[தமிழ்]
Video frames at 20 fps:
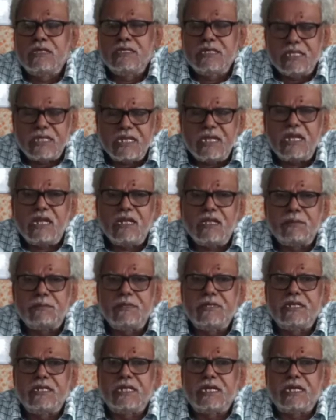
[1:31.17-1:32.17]
எதனால்
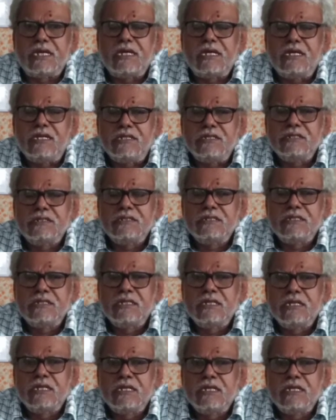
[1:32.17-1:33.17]
அப்படின்னா
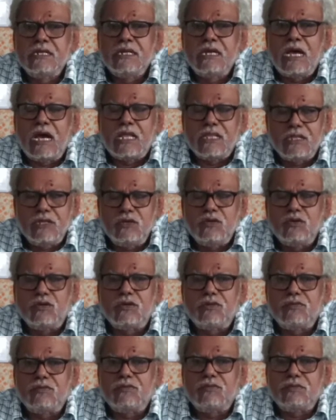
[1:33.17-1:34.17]
அதை
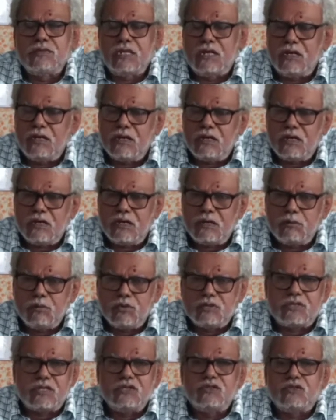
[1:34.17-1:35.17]
இன்னொரு எல்லா
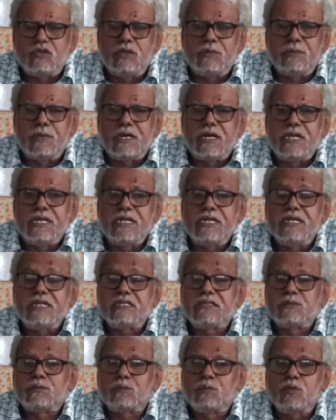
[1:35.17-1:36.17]
புக்ஸ்லையும் சொல்லியிருப்பாங்க இட்
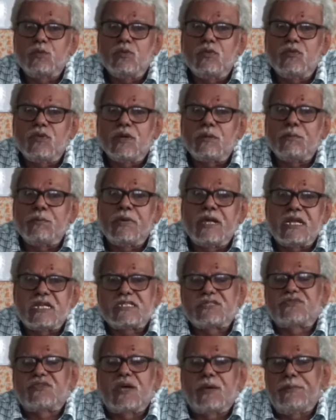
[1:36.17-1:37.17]
இஸ் பூவர்
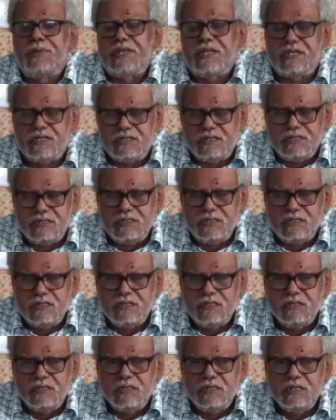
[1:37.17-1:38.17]
மேன்ஸ் ஃபேப்ரிக்
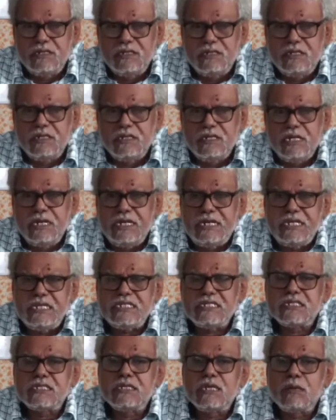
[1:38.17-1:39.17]
இட்
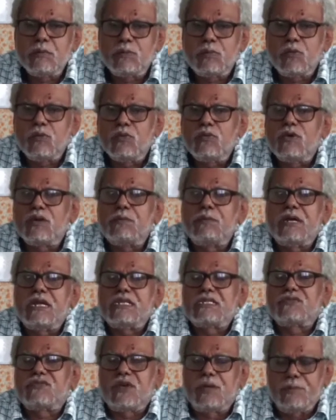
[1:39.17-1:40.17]
இஸ் பூவர்
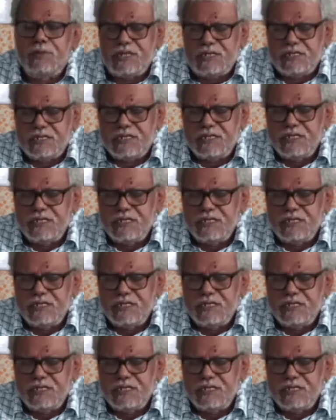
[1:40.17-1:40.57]
மேன்ஸ் ஃபேப்ரிக்